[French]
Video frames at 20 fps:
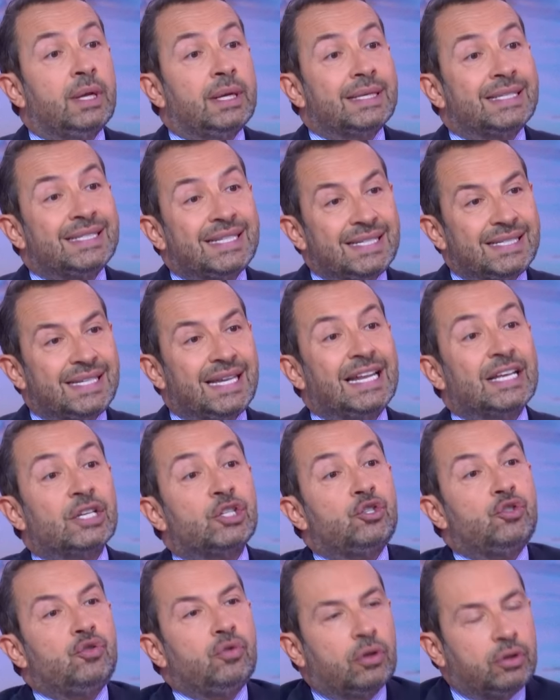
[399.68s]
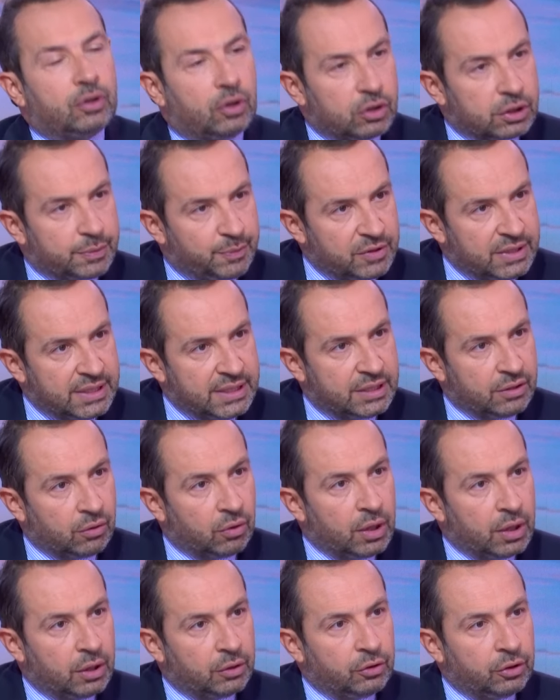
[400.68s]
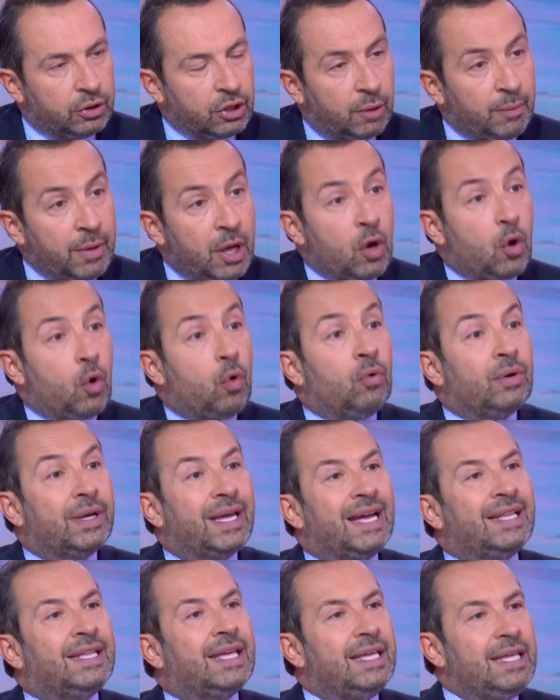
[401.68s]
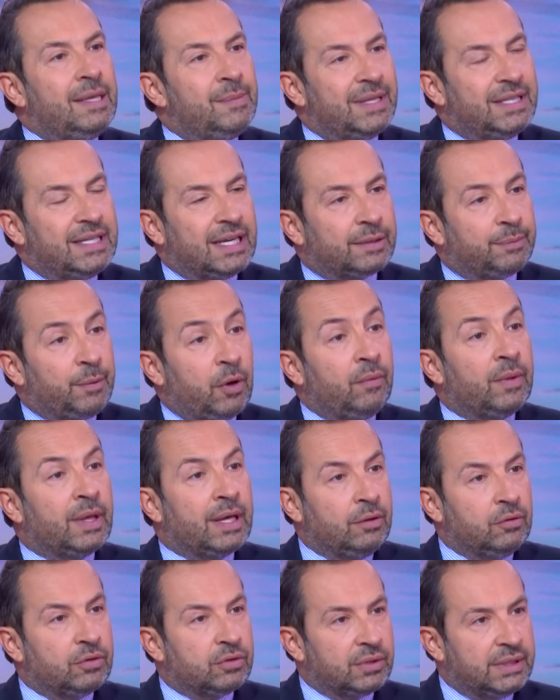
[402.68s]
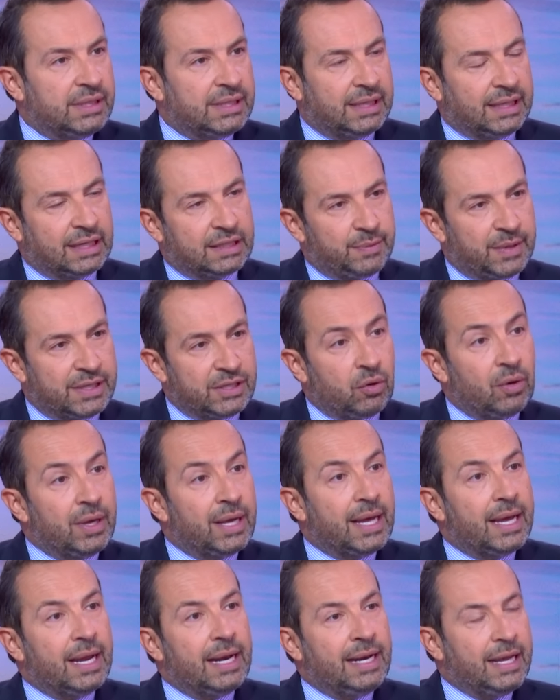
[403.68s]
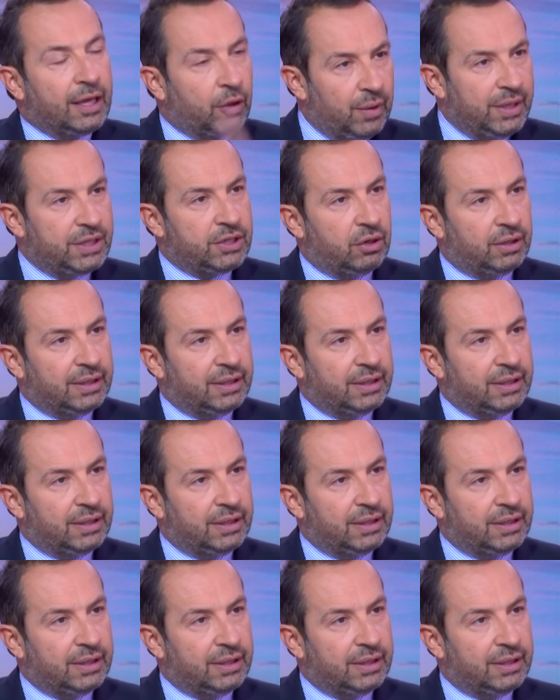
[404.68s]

cessez la surtransposition de mmh. normes, on gagne immédiatement, ils nous ont dit cette expression, l'aiguille se